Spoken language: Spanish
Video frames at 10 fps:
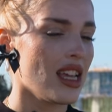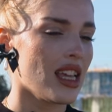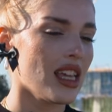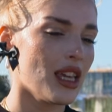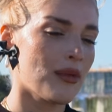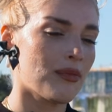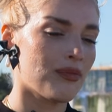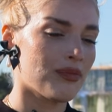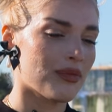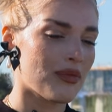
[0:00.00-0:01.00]
Y
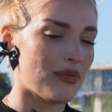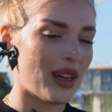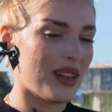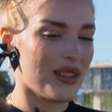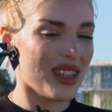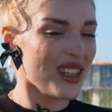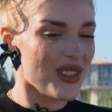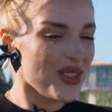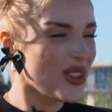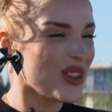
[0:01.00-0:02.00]
para mí es
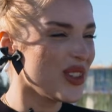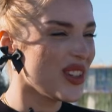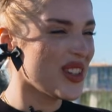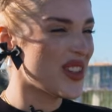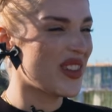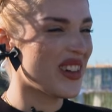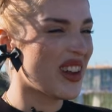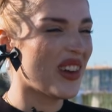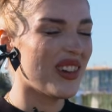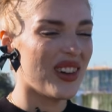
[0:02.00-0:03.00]
un orgullo, yo más
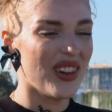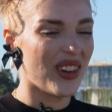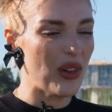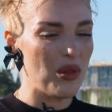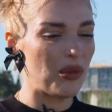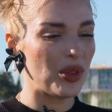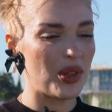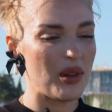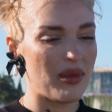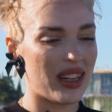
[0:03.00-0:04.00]
bien lo veo como un
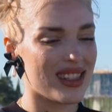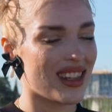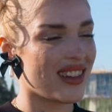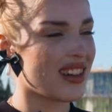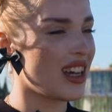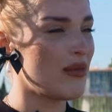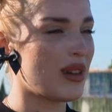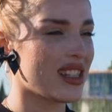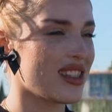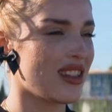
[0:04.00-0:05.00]
motivo para celebrar,
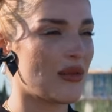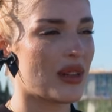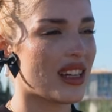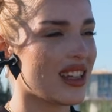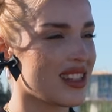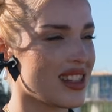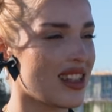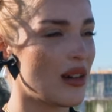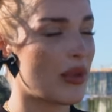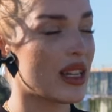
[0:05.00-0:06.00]
para sentirme
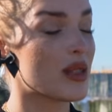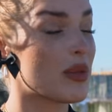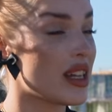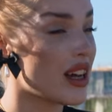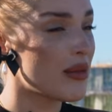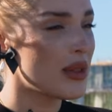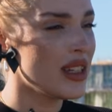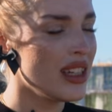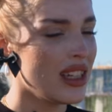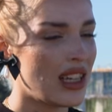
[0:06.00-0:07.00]
agradecida, para inspirarme,
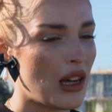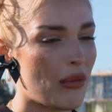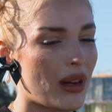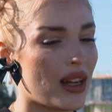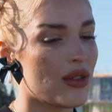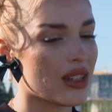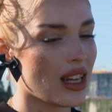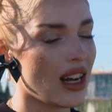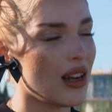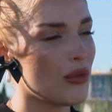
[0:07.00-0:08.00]
para
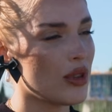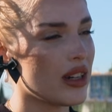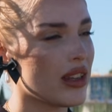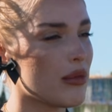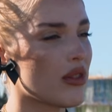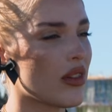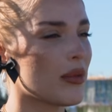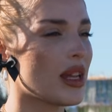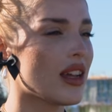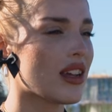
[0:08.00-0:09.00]
honrar a las mujeres de mi
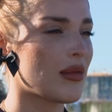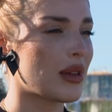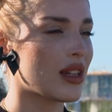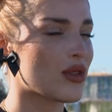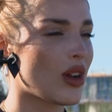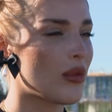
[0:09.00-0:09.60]
familia que me han hecho la